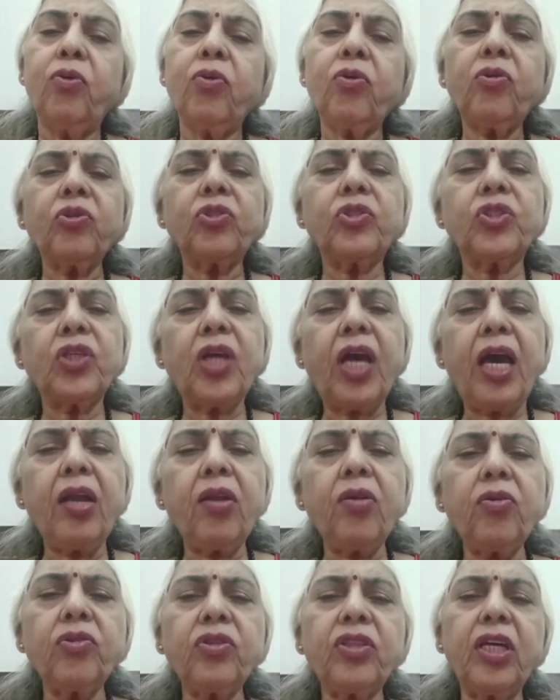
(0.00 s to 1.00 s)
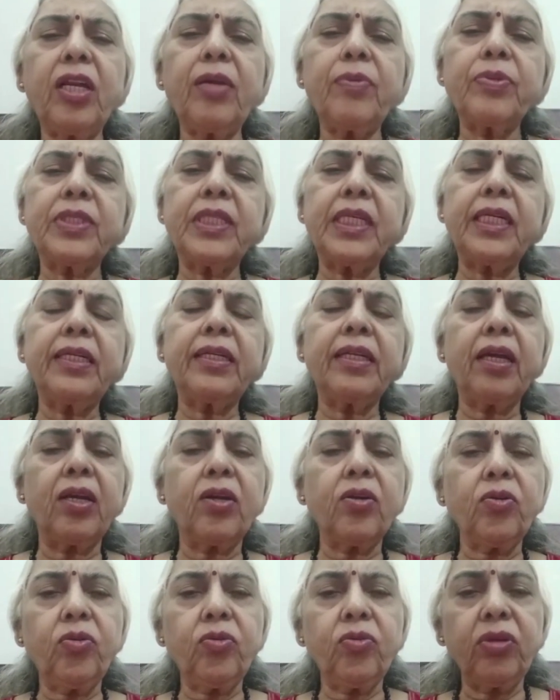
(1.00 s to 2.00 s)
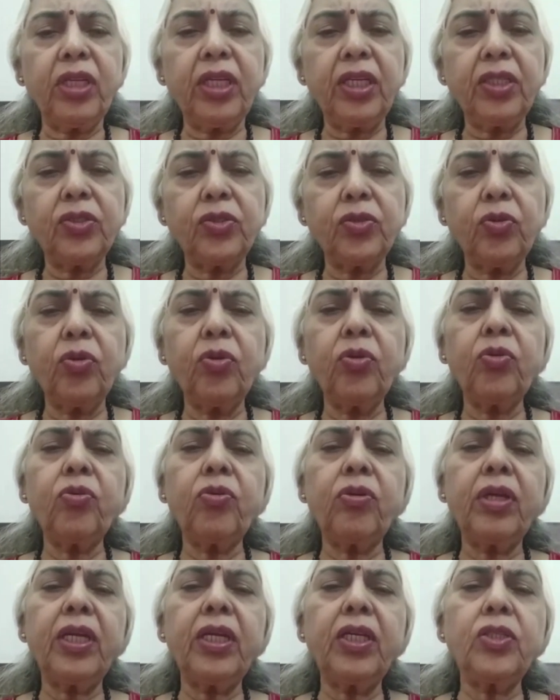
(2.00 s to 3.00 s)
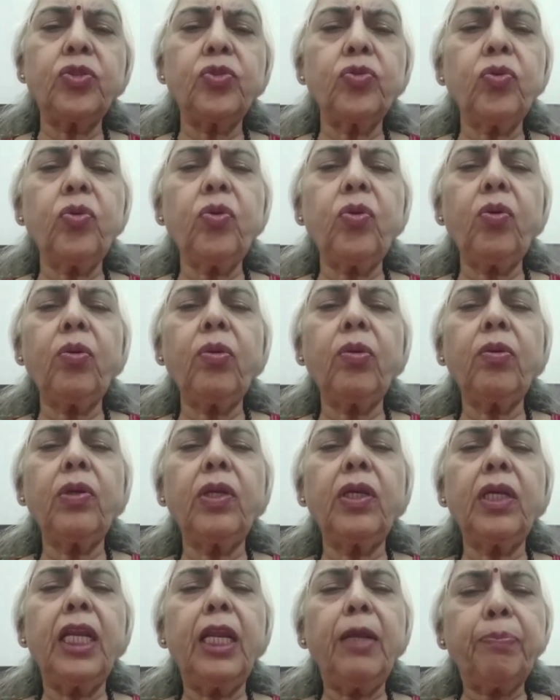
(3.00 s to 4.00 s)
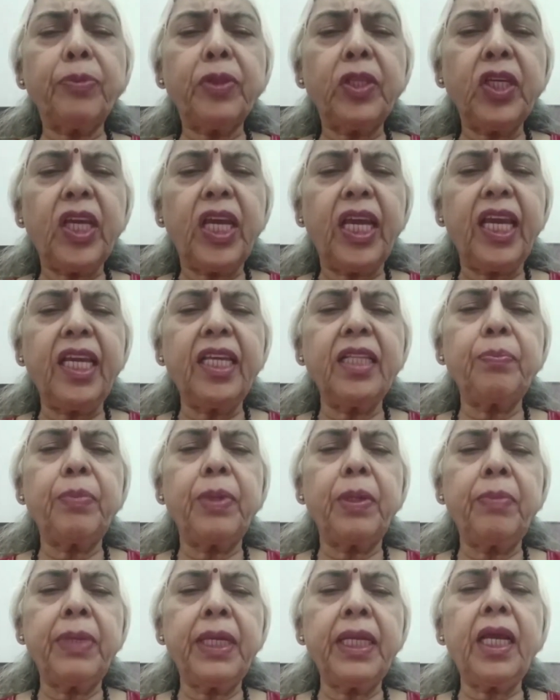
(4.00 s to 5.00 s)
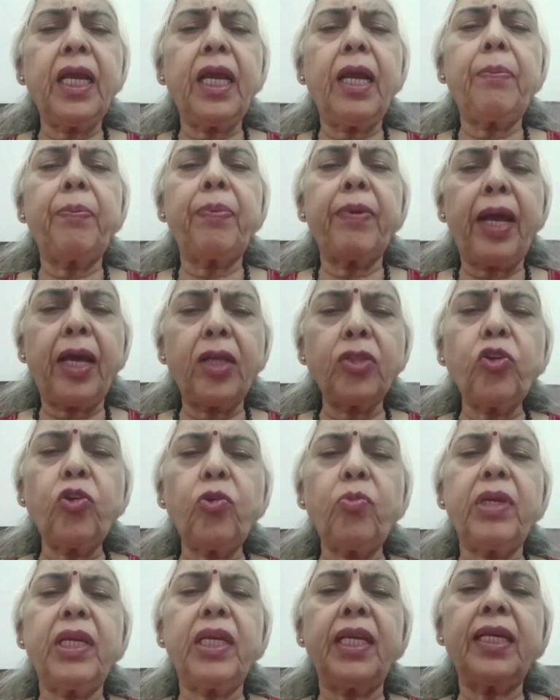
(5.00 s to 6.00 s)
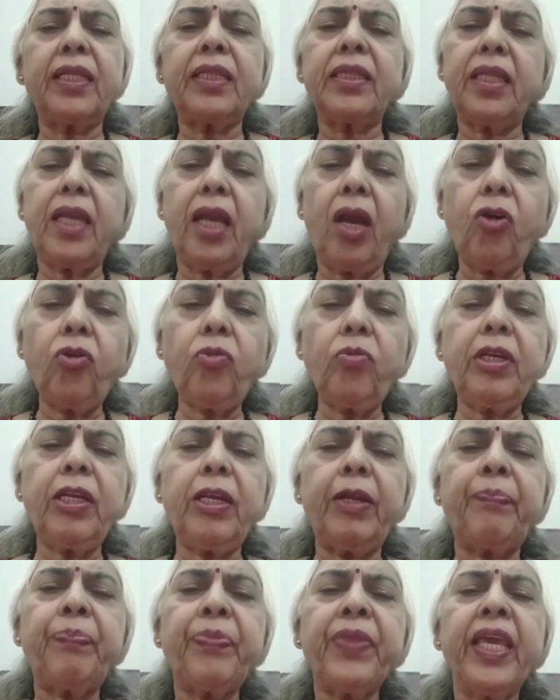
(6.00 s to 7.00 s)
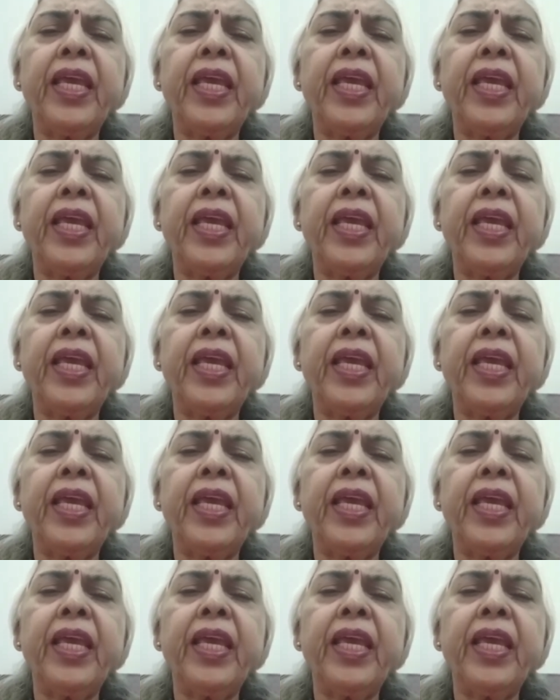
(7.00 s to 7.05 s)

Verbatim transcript: उनको चारों तरफ से ठगों ने चोरों ने जो लिप्त हैं विभिन्न अपराधों में हत्याओं में